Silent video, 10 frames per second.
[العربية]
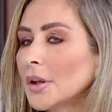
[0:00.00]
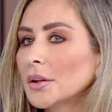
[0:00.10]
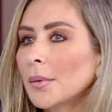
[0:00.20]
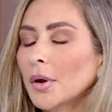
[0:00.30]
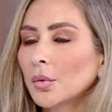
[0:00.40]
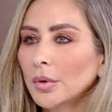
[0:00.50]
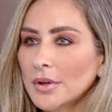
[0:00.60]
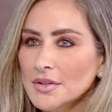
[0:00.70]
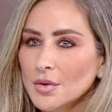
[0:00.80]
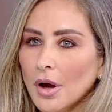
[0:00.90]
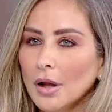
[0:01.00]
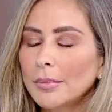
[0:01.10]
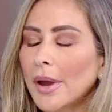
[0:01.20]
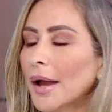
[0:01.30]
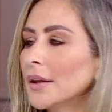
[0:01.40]
طبعا هو سؤال
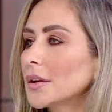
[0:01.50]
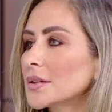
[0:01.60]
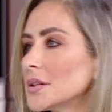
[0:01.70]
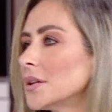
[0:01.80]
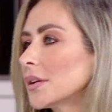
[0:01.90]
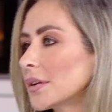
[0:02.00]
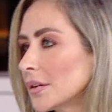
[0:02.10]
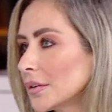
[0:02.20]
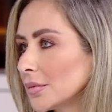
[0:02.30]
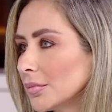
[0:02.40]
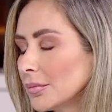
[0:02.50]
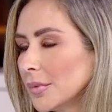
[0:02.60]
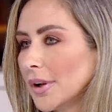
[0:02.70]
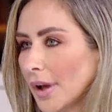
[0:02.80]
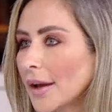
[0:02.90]
بحير كثير
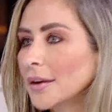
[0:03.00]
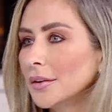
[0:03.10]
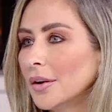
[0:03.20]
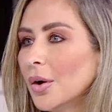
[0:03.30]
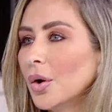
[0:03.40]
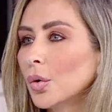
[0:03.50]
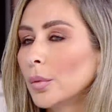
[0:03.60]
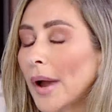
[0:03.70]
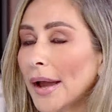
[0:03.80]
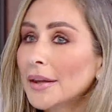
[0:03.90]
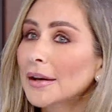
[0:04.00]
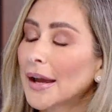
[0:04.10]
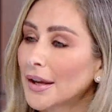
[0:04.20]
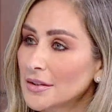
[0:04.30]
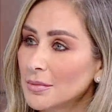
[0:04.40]
اهل وبحير
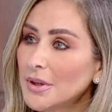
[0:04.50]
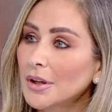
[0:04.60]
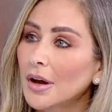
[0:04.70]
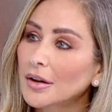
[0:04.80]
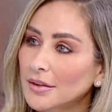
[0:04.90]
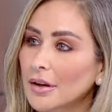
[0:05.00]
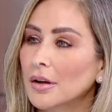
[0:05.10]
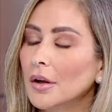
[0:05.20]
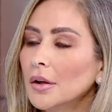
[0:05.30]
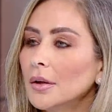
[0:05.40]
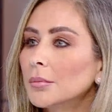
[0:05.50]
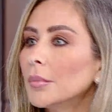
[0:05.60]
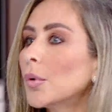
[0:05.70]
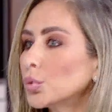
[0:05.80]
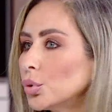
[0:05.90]
الاكاديميين اكثر
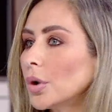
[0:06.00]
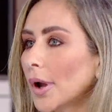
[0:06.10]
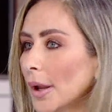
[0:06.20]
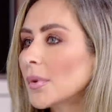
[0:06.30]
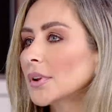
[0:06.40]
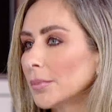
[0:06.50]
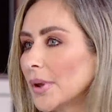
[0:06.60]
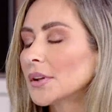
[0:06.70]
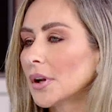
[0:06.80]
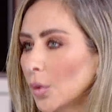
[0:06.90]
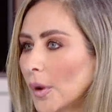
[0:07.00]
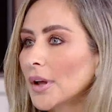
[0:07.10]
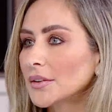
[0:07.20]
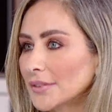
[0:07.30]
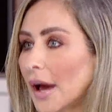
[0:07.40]
موضوع ايمتى بيقدر
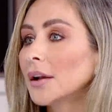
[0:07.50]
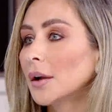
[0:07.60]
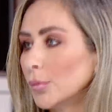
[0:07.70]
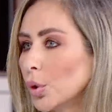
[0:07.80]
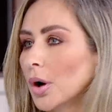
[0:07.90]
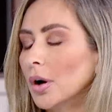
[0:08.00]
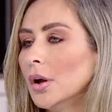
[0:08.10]
الولد يتعلم لغه